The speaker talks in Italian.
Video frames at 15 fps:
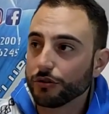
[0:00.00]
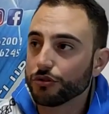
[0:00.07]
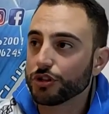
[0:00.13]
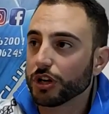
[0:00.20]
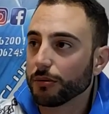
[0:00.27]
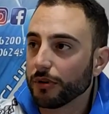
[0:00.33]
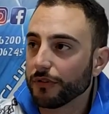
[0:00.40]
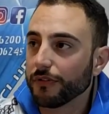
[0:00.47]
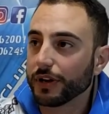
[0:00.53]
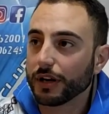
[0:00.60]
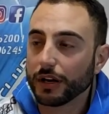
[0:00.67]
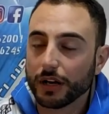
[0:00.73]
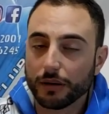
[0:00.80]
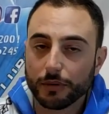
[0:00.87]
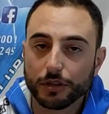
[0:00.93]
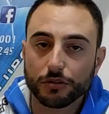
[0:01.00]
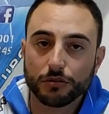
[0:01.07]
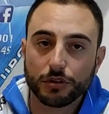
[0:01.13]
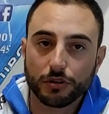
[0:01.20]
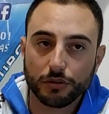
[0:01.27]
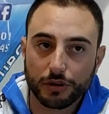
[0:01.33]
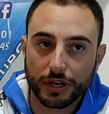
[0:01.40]
riusciamo a fare allenamento
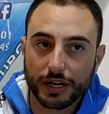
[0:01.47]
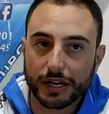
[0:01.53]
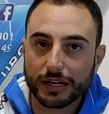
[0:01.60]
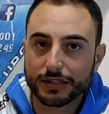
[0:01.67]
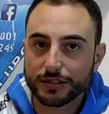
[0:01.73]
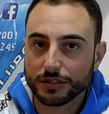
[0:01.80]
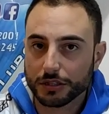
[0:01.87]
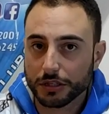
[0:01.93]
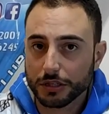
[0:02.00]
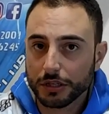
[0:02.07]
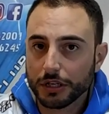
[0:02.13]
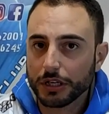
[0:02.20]
con i tuoi ragazzi,